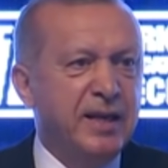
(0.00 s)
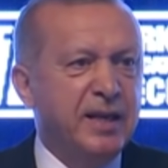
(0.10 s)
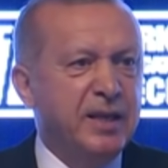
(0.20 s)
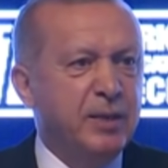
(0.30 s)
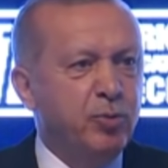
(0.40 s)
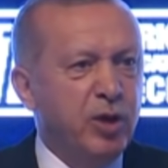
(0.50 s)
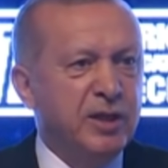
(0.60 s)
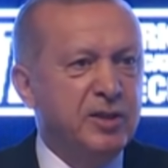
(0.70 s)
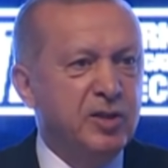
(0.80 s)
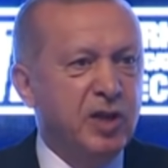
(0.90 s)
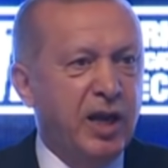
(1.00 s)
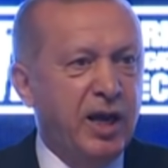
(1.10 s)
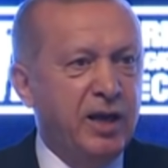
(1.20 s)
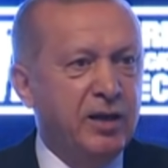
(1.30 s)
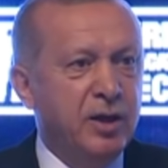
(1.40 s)
dinlediği bu
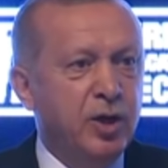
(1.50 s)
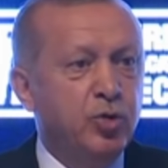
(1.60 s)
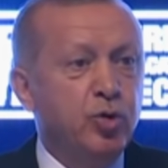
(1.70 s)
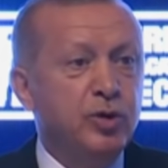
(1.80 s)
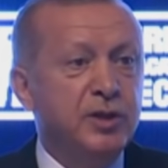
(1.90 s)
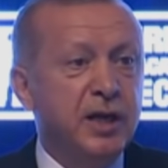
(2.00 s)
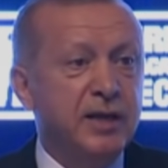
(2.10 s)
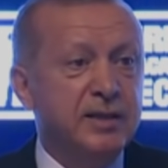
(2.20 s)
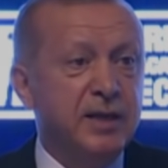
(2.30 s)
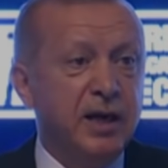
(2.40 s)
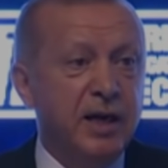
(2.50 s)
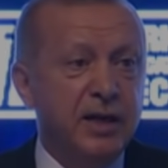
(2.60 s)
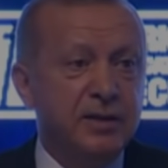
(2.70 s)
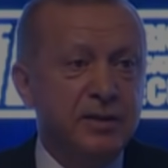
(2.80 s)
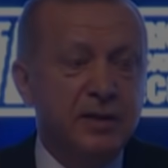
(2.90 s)
neticeler Türk siyasi
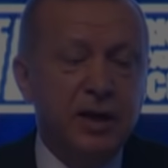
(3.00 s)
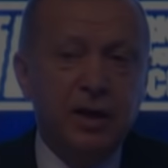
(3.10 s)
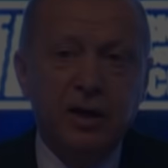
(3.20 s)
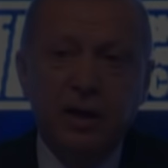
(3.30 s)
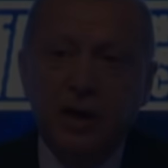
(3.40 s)
hayatında